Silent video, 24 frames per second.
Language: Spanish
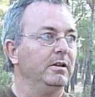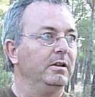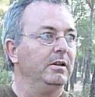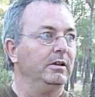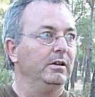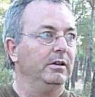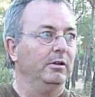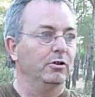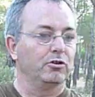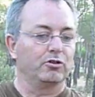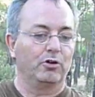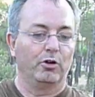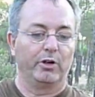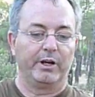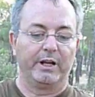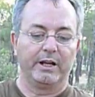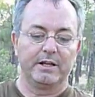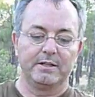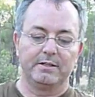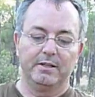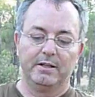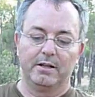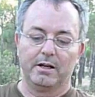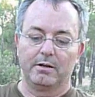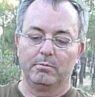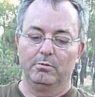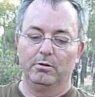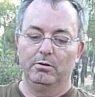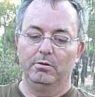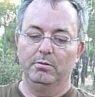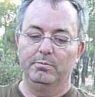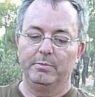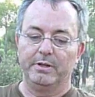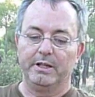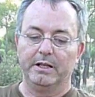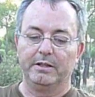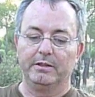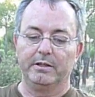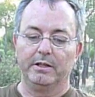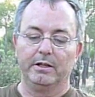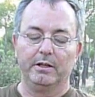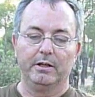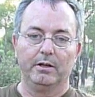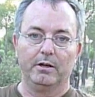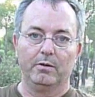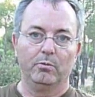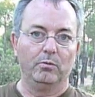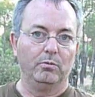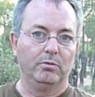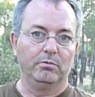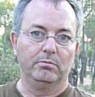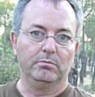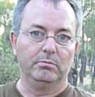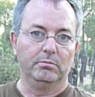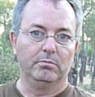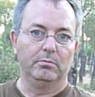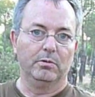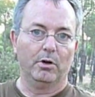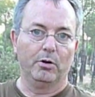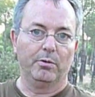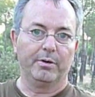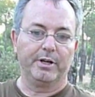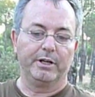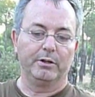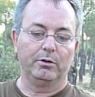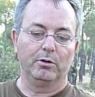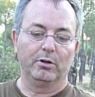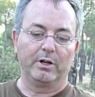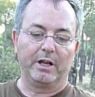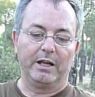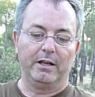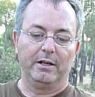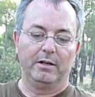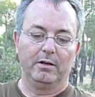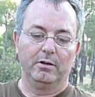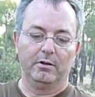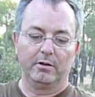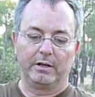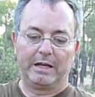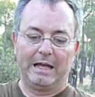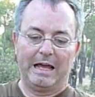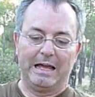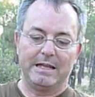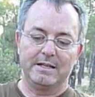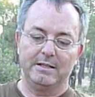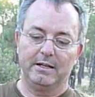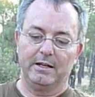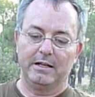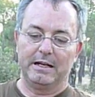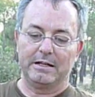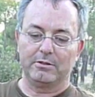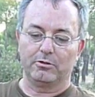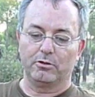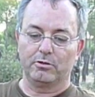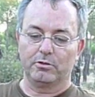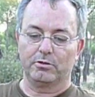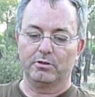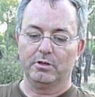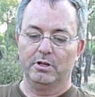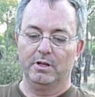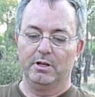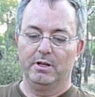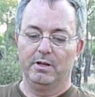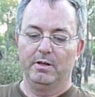y los correajes del árbol mediante un objeto que, que aísle las dos